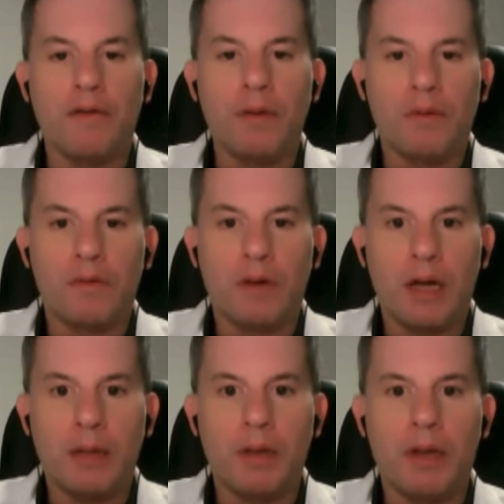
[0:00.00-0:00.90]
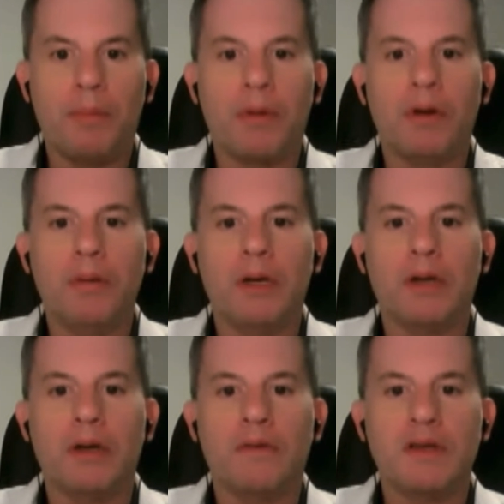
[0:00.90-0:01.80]
provocada pela própria
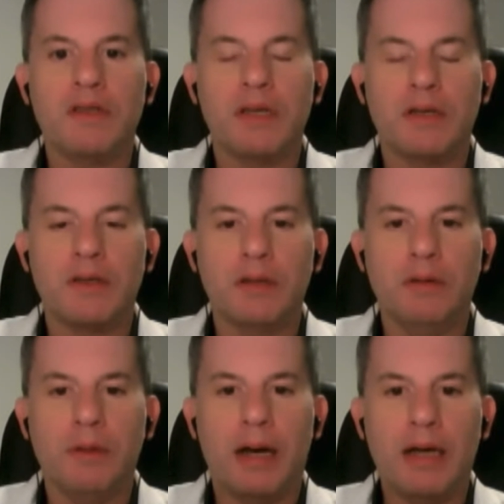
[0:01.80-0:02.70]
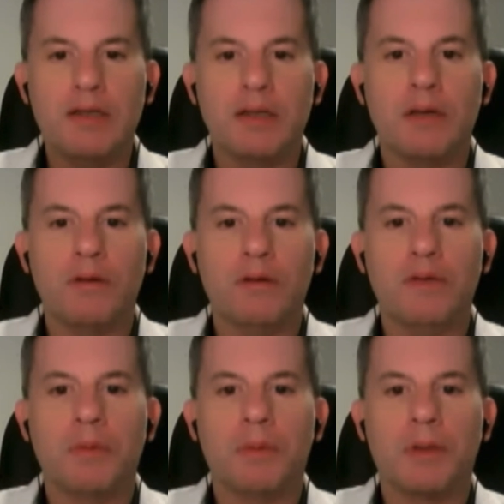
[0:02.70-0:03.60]
vacinação em massa que houve
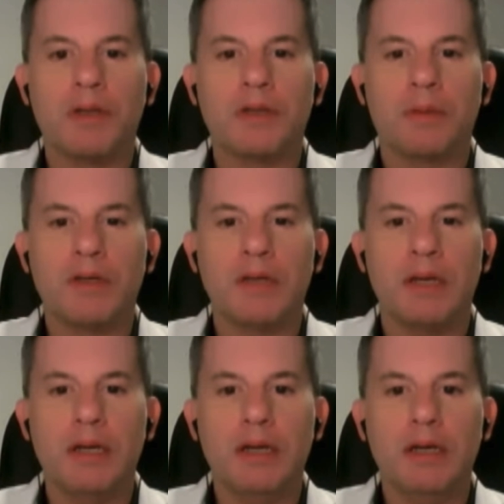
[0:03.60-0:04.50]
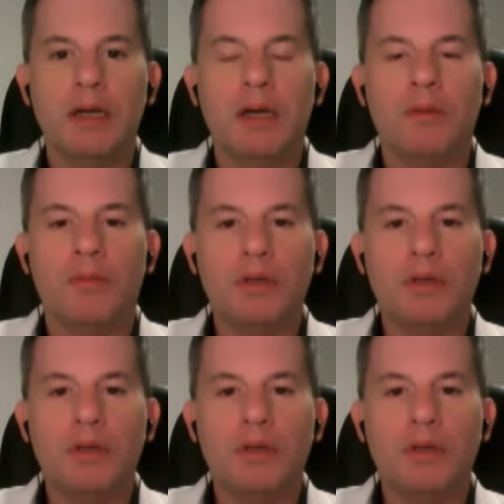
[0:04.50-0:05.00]
da população brasileira, muitas